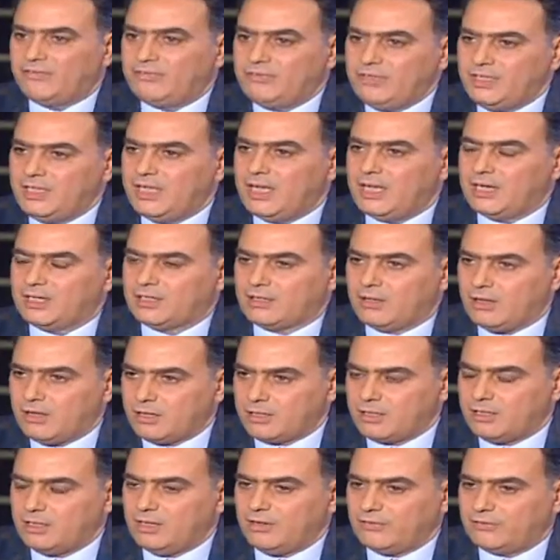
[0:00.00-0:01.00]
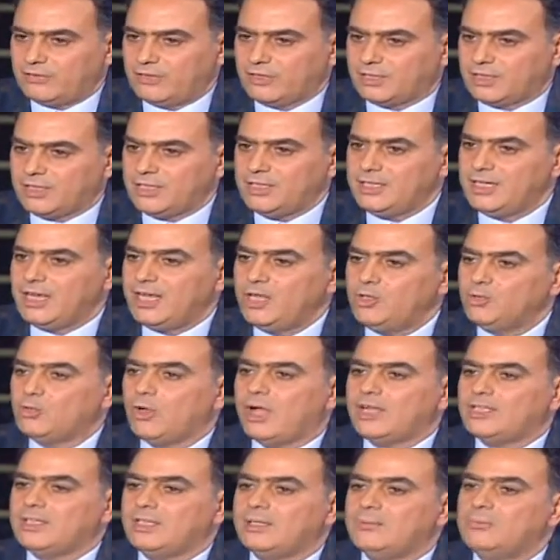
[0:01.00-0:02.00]
في القارة الأفريقية
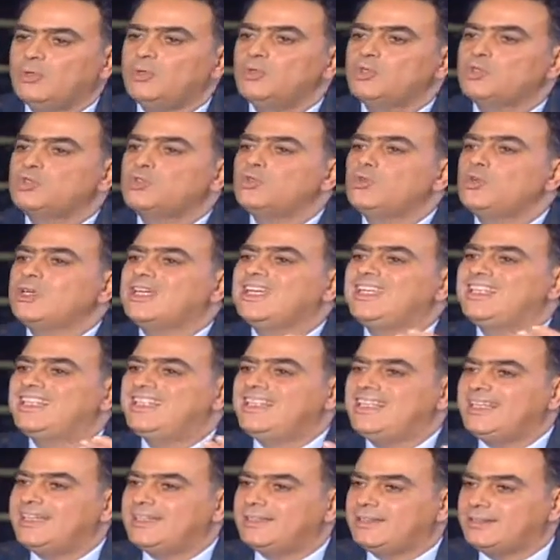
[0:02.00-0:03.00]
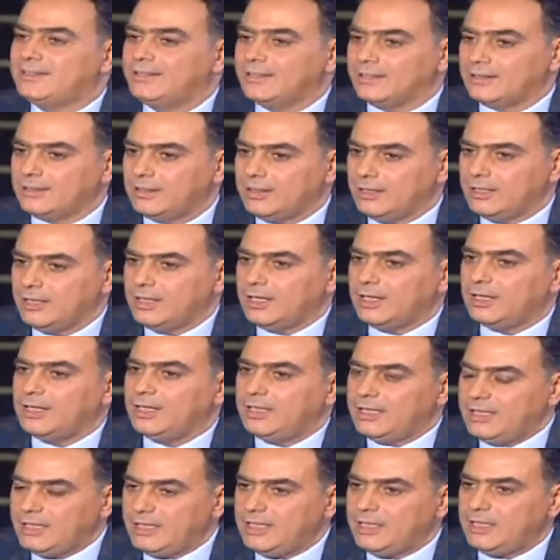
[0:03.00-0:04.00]
أنتوا هتعملوا سوق جديد صحيح
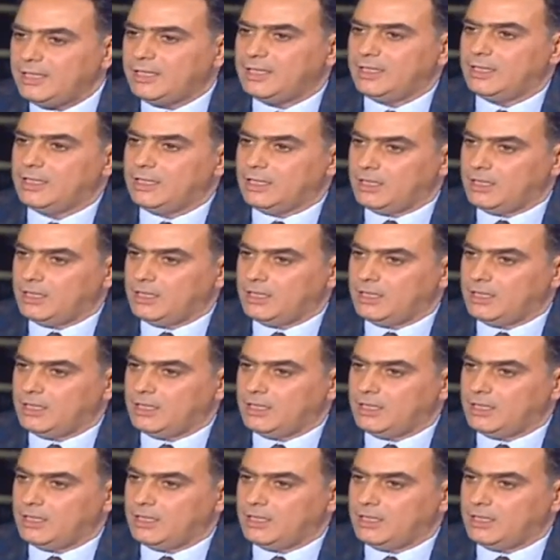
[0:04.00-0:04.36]
ليه